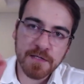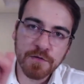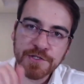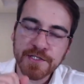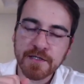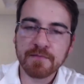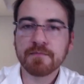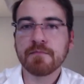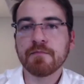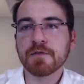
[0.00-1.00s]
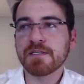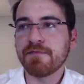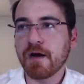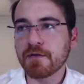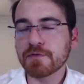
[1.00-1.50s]
cirurgia.
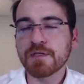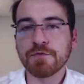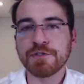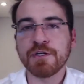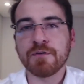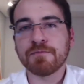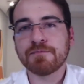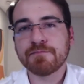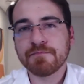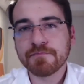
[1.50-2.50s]
Você vai no cirurgião.